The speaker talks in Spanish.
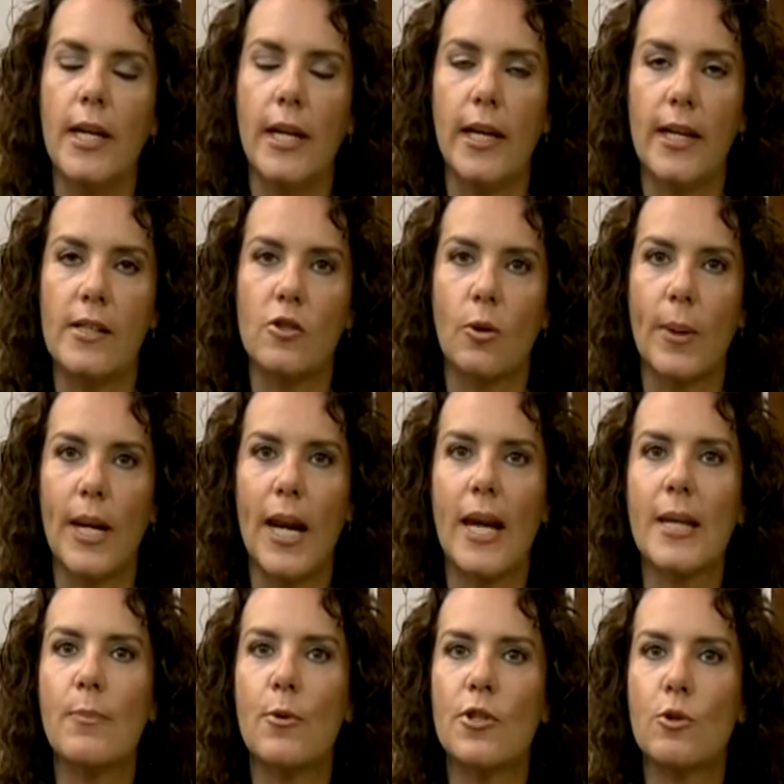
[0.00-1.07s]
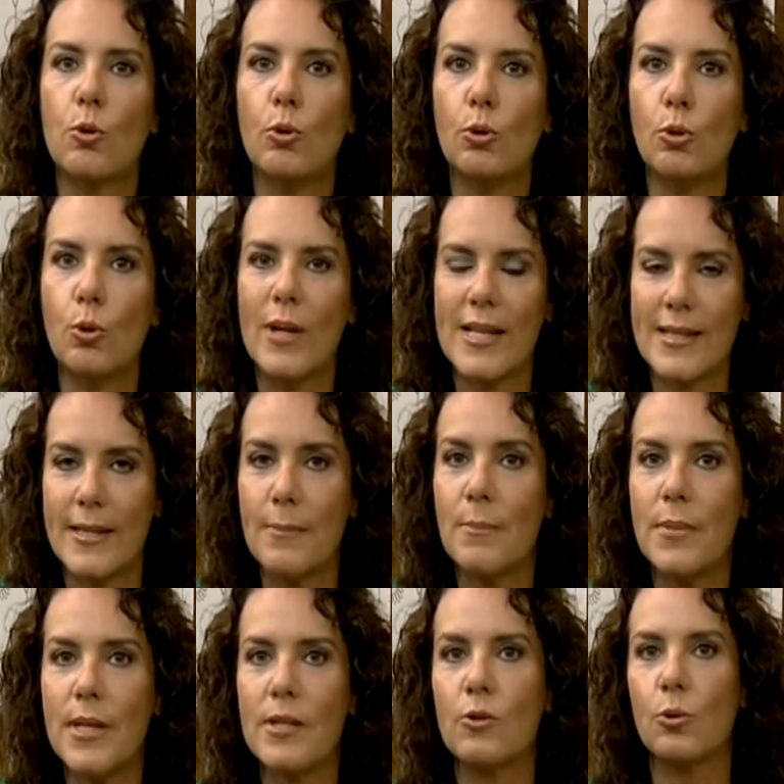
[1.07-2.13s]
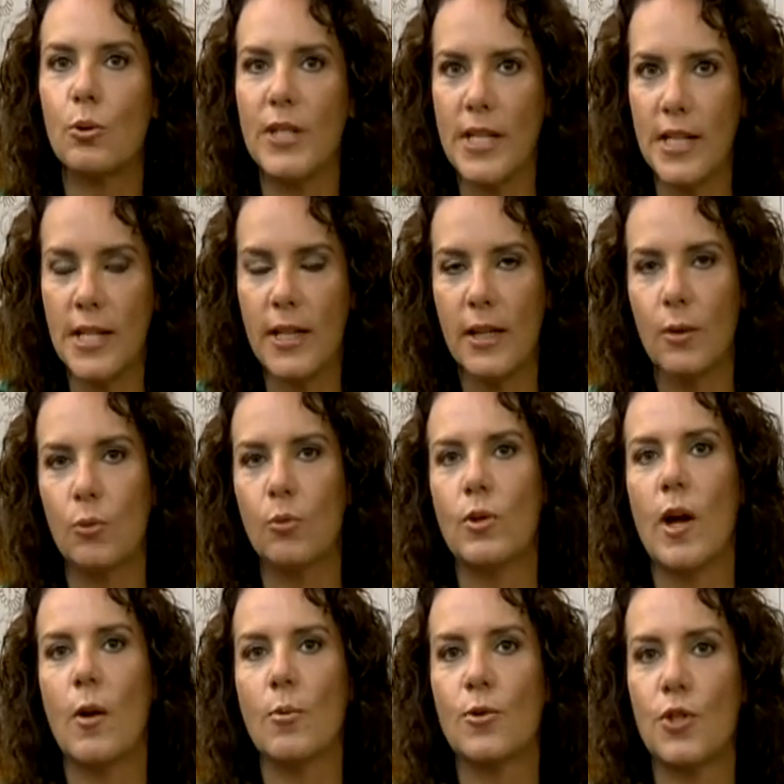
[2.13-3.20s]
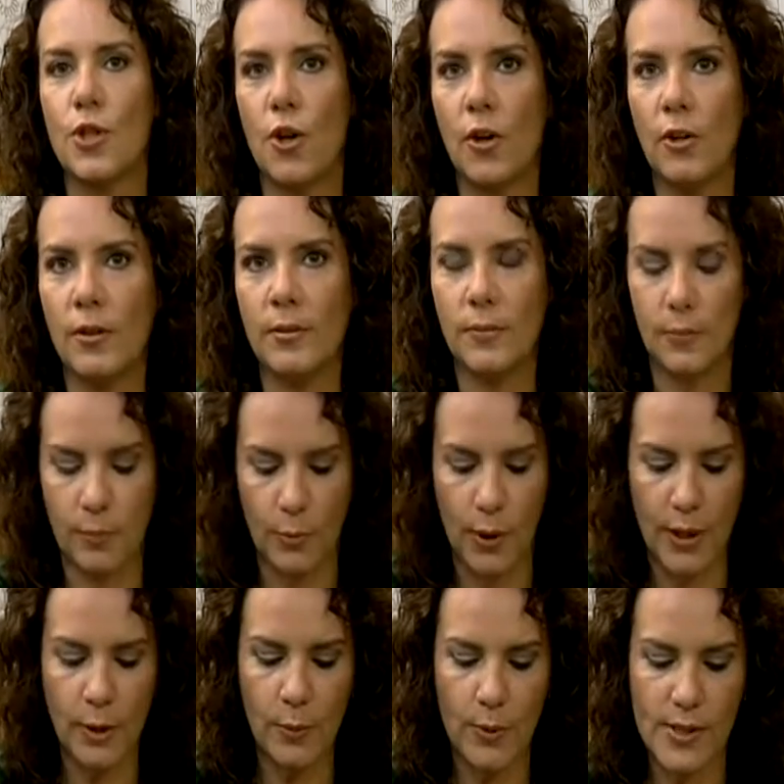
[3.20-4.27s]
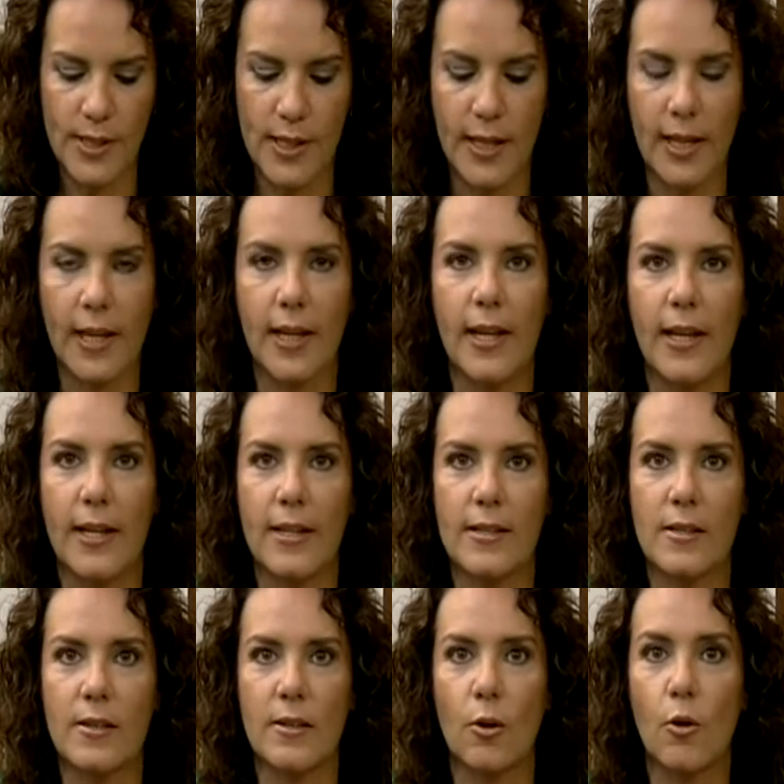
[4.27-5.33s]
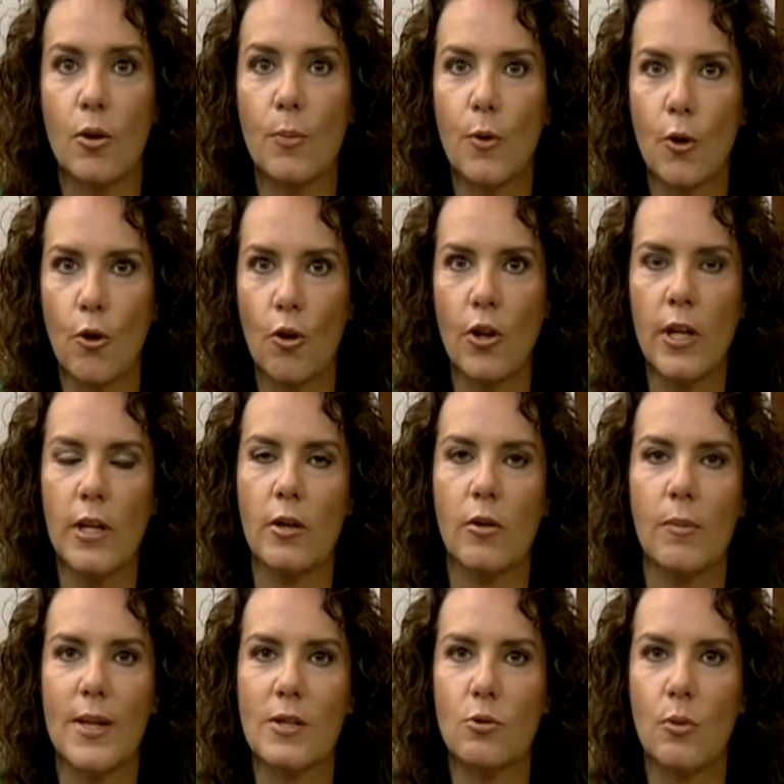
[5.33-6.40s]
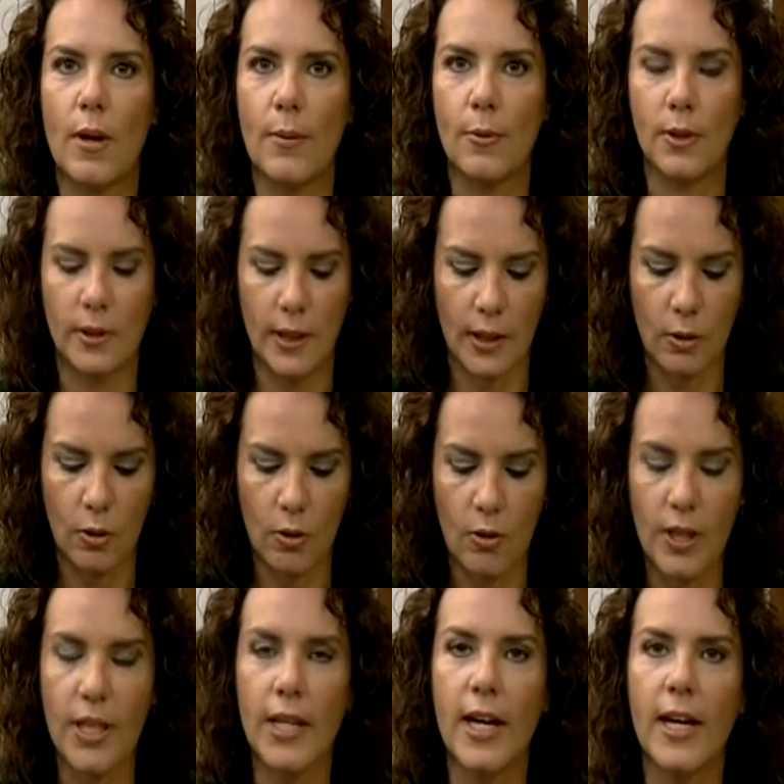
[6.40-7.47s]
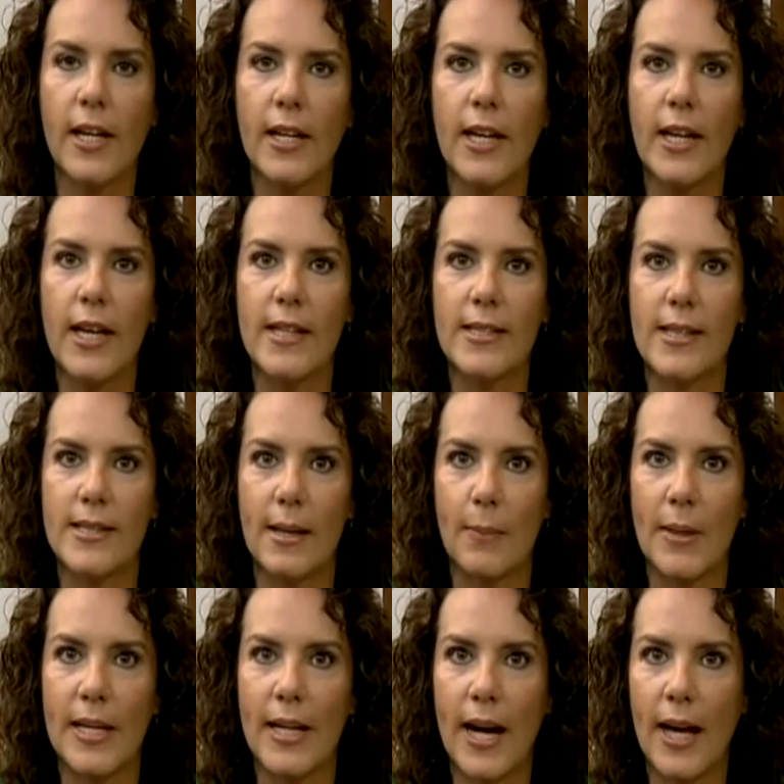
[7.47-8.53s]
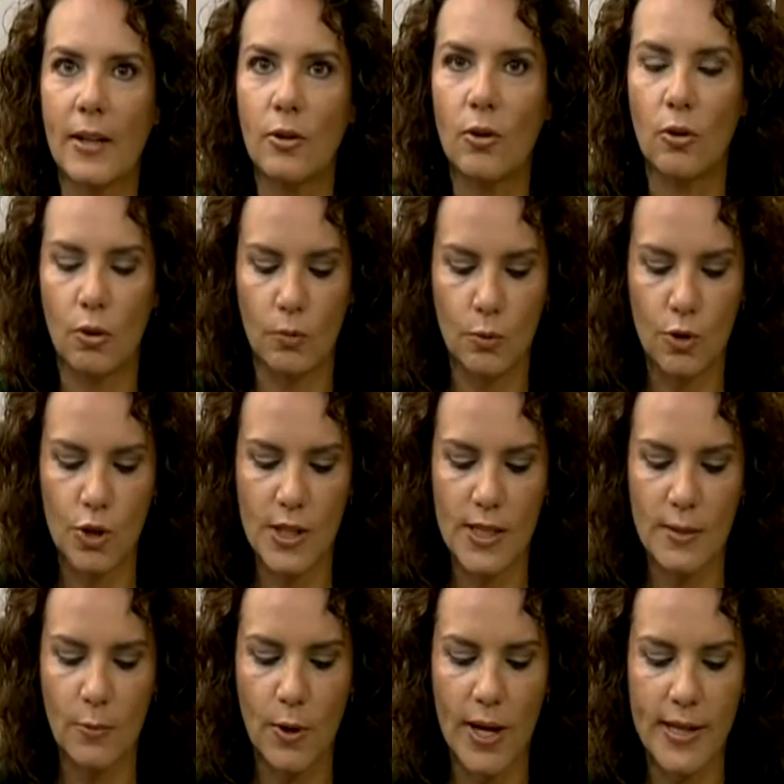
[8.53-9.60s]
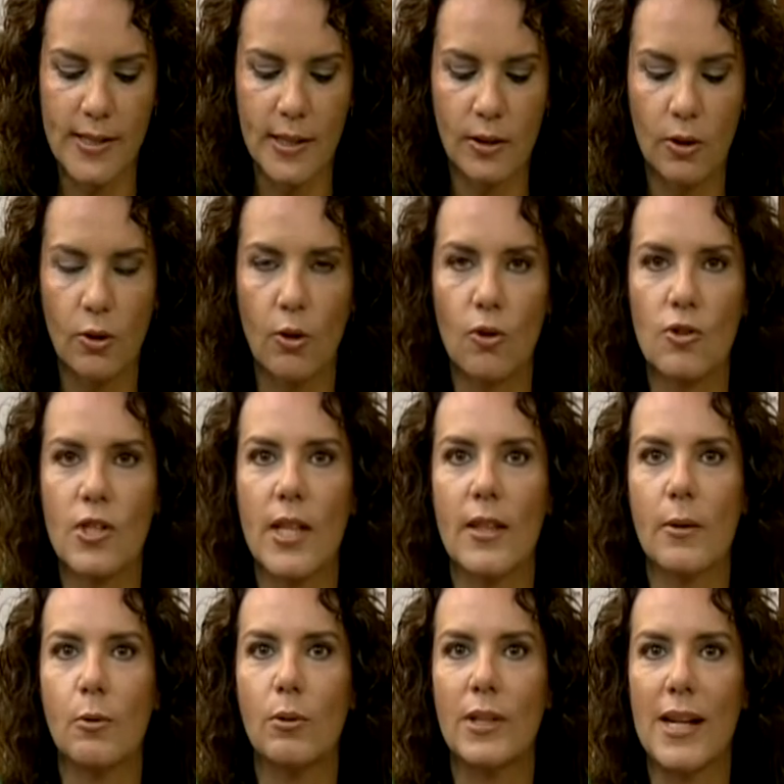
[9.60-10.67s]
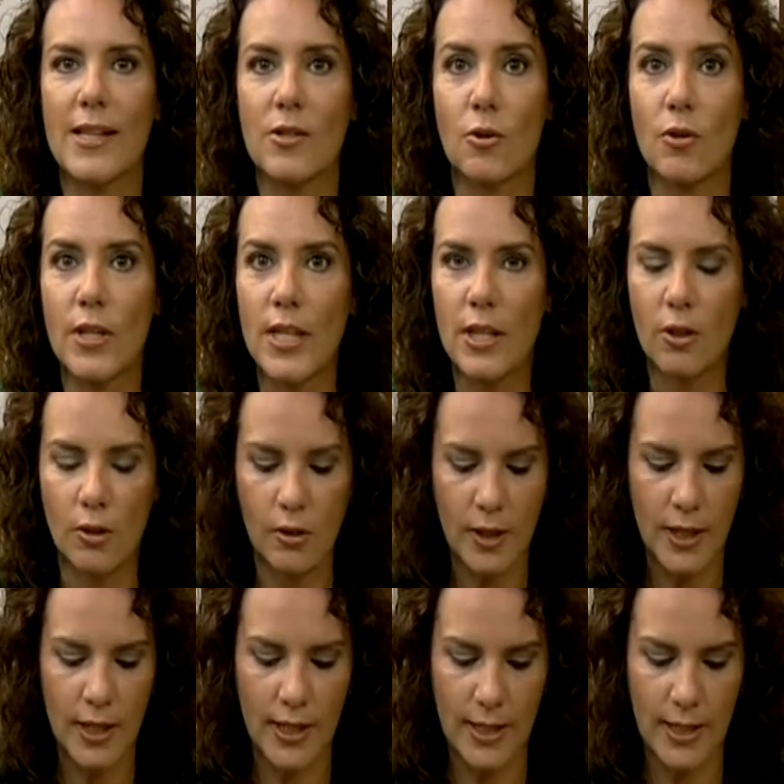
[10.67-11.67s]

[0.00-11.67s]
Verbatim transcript: eh, sobre la lipoescultura sin bisturí, una opción, bueno, pues que es hoy por hoy lo más nuevo en tecnología se está aplicando con muchísimo éxito, consta de ultrasonido,